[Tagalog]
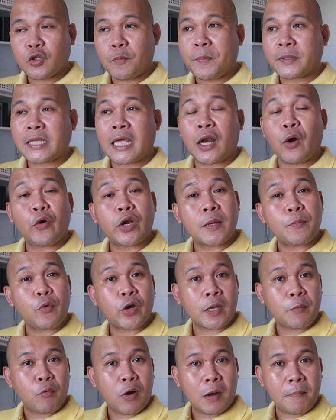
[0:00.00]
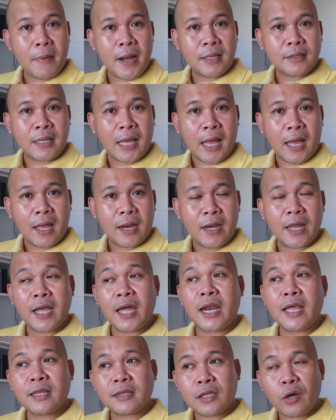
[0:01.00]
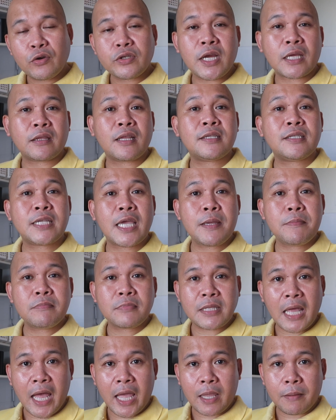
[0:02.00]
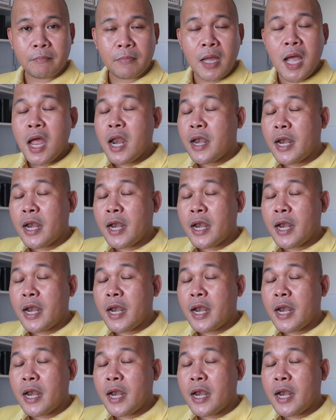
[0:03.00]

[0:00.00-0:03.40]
So patanaw ni mo yung mga bata, nagalantaw siya at the same time,